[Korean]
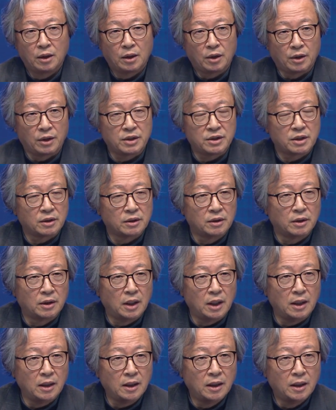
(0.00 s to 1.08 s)
그래서
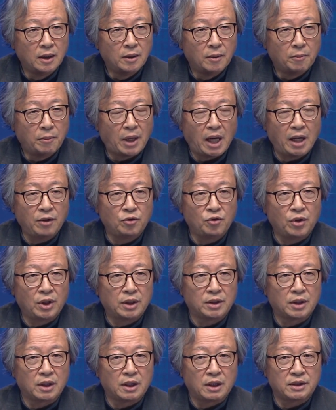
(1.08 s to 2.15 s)
그걸 바이두에
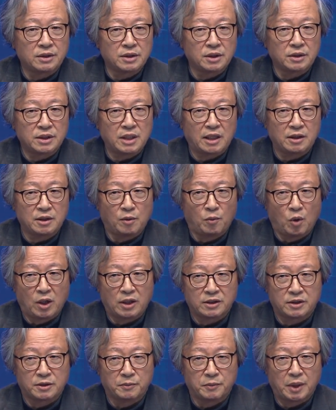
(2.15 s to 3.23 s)
들어가서
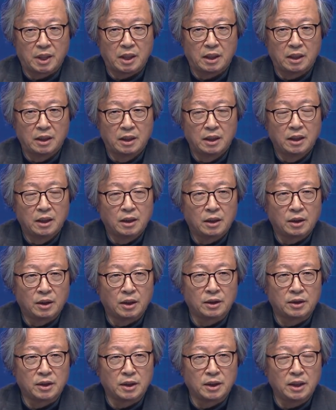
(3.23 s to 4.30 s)
찾아보았습니다.
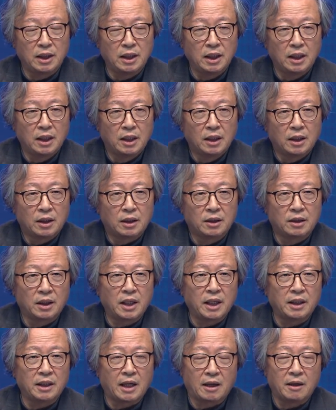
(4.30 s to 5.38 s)
그랬더니
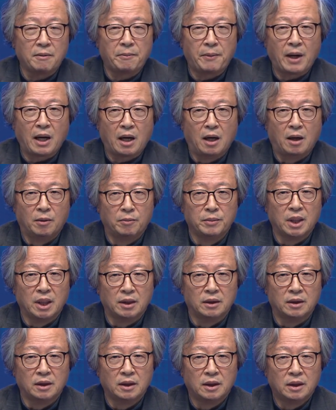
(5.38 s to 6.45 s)
크게 다를 바가
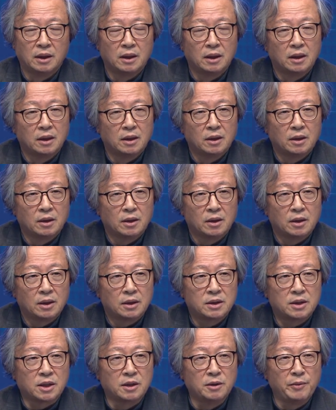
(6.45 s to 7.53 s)
없는
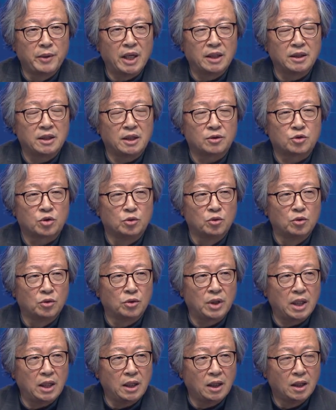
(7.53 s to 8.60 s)
지금 현재
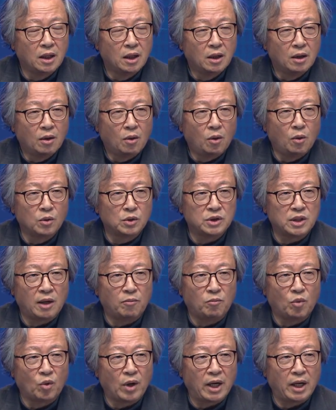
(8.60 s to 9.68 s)
중국이 홍삼
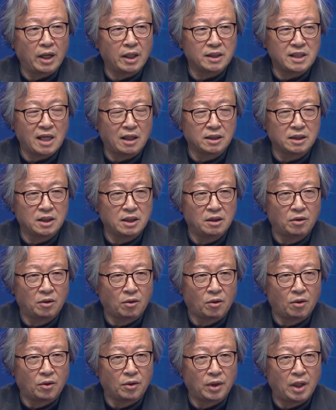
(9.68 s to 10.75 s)
문화의
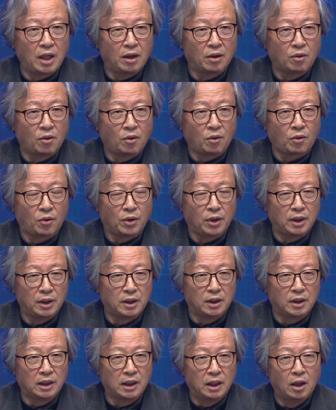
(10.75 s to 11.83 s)
상징으로 내어놓고
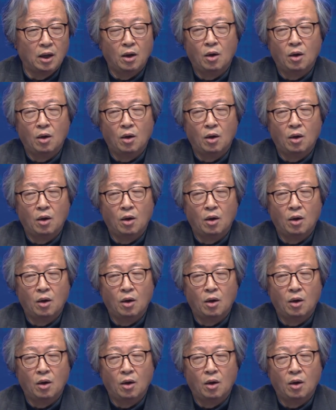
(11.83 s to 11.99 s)
있는